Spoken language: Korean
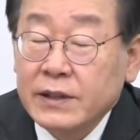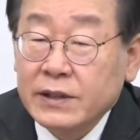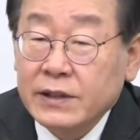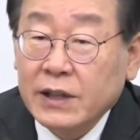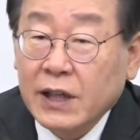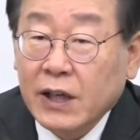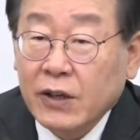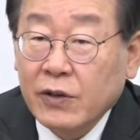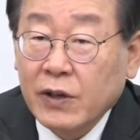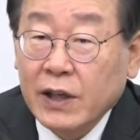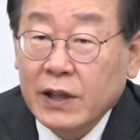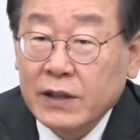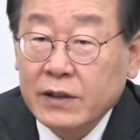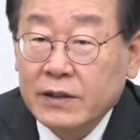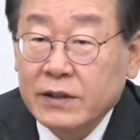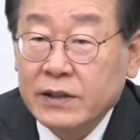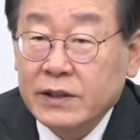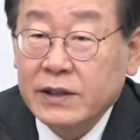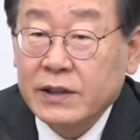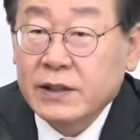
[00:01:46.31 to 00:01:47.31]

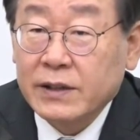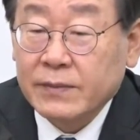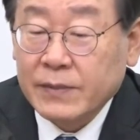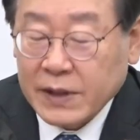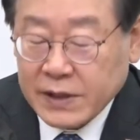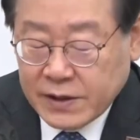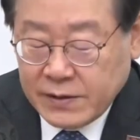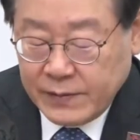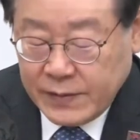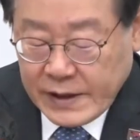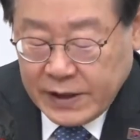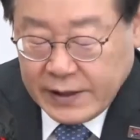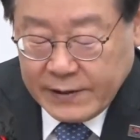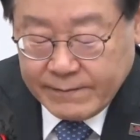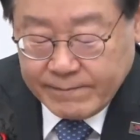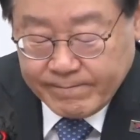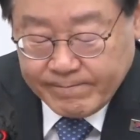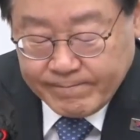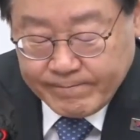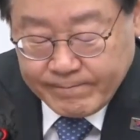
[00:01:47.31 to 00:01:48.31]
사과하는 것이 맞습니다.